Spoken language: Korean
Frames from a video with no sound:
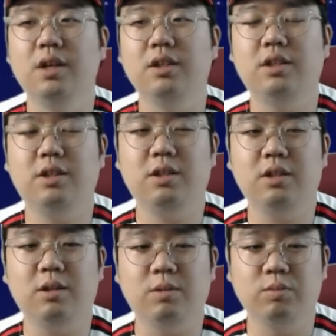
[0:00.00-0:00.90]

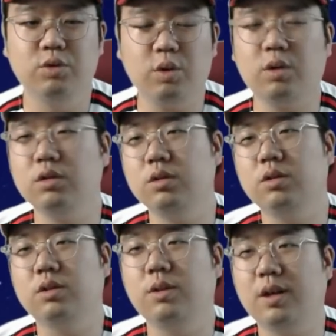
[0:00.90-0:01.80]
이 무조건
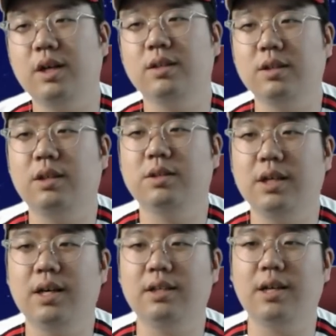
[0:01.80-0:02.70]
들어가야 된다고
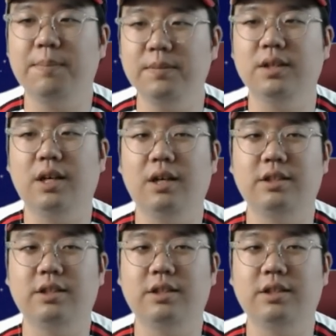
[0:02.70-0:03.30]
생각을 합니다.